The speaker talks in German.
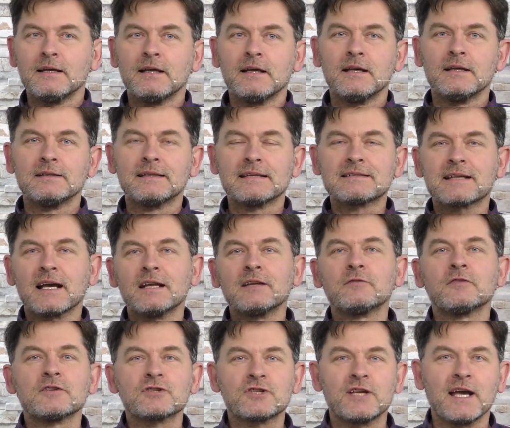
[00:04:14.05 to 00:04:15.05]
Das kann ich
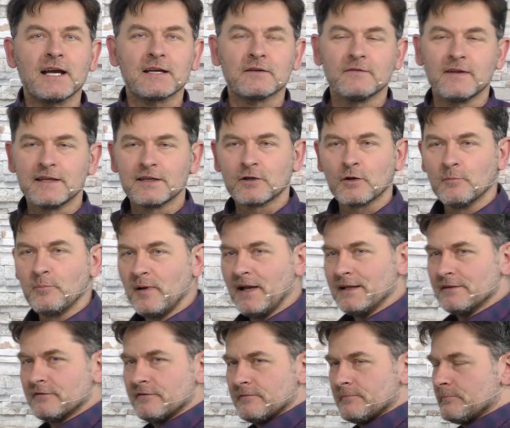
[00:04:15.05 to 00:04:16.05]
verstärken. Wenn ich
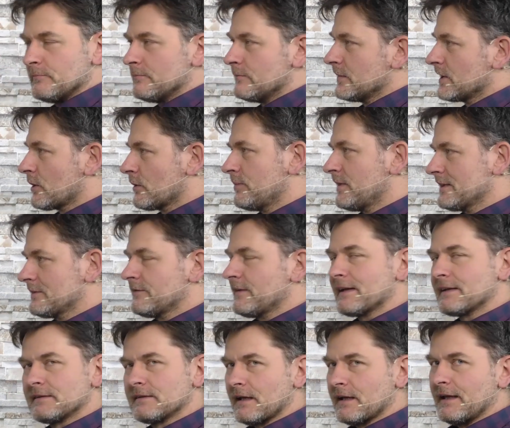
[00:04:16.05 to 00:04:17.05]
komplett, mich komplett
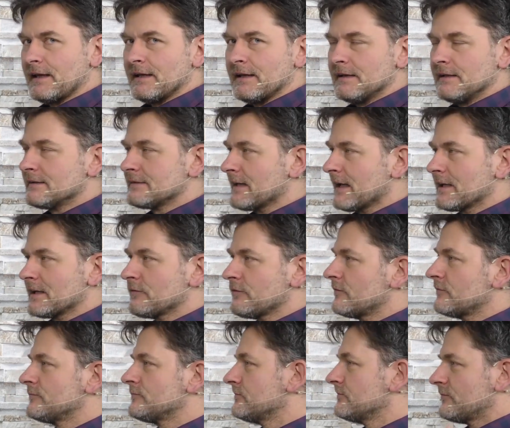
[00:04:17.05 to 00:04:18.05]
wegdrehe, ist eigentlich
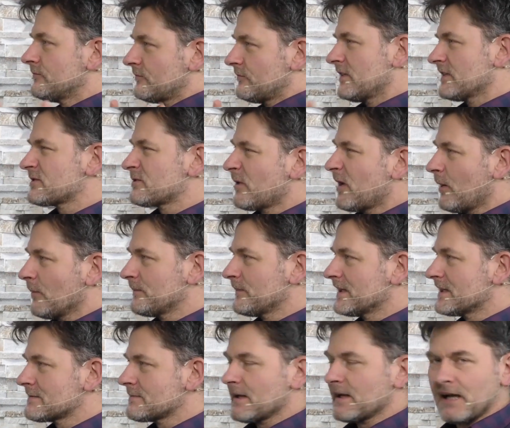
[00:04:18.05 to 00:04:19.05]
fast überhaupt
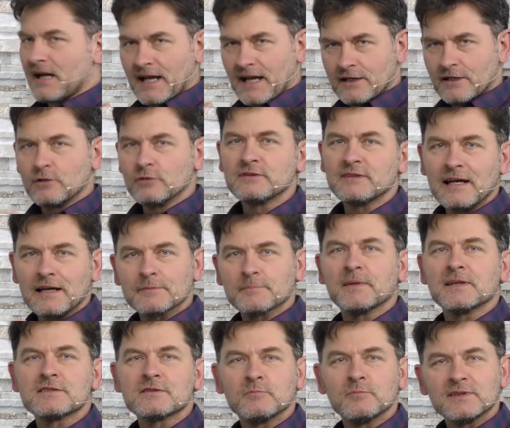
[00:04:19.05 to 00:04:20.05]
nichts mehr da, kein Kontakt
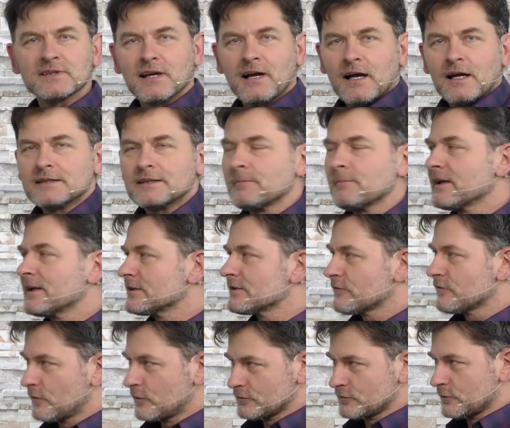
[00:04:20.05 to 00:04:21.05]
mehr zum Betrachter meines
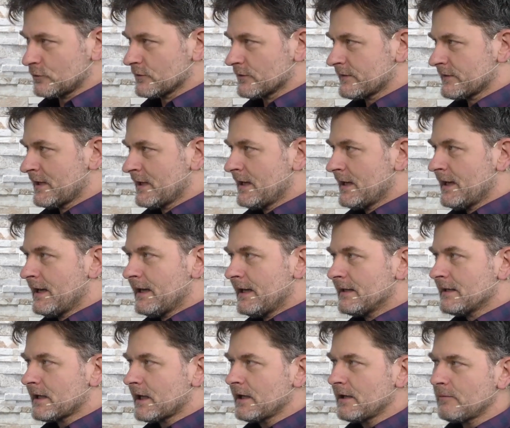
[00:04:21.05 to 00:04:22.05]
Fotos. Mhm.
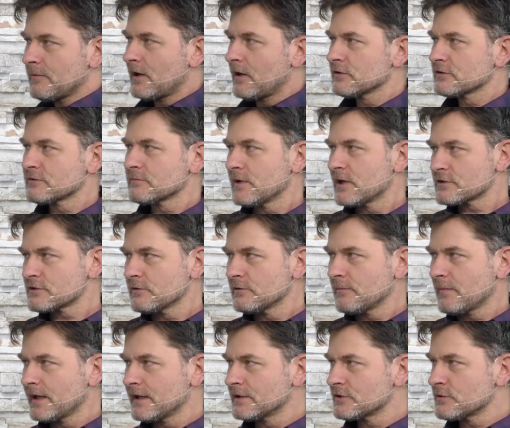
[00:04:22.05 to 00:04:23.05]
Ich kann aber auch zum Beispiel
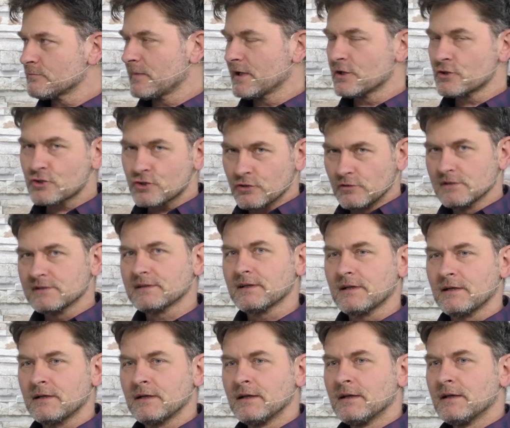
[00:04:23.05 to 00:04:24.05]
meine, meine
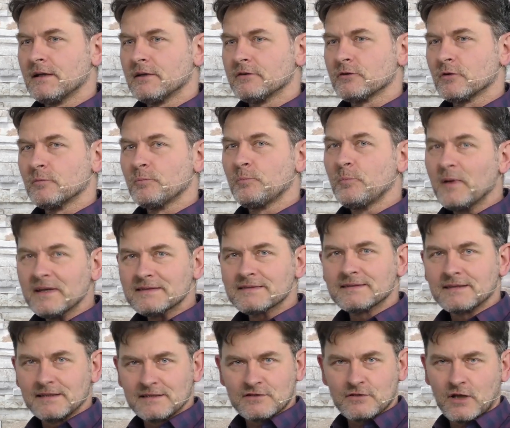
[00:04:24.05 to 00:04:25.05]
Schulter so ein
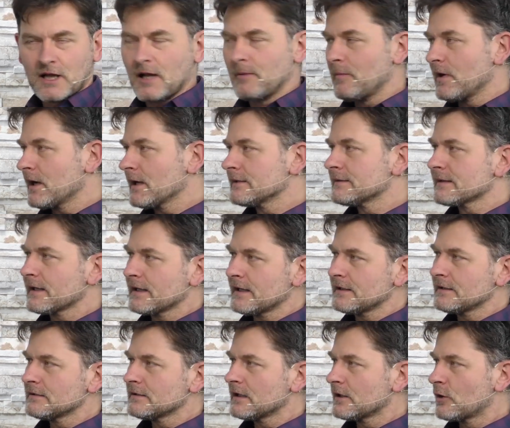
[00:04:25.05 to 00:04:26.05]
bisschen zur Kamera
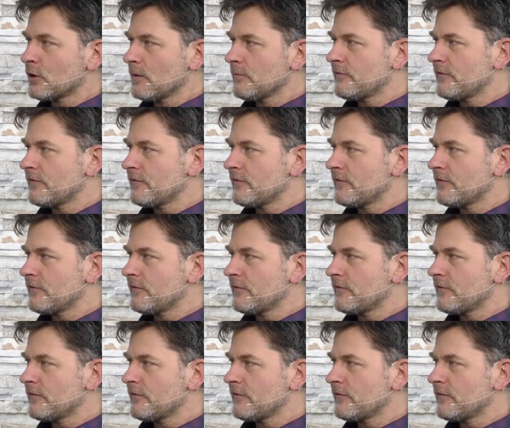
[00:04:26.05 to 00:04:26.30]
drehen, den Kopf